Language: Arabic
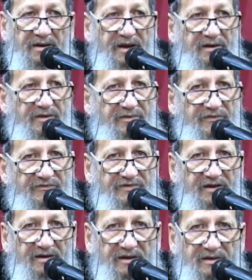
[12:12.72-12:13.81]
كانت
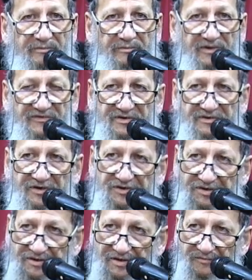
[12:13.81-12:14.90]
إنسانة بسيطة
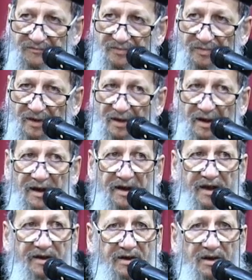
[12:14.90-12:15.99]
جدا
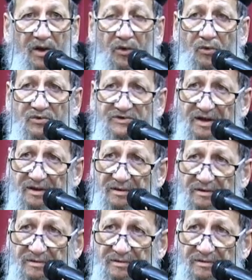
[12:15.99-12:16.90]
لكن يهوذا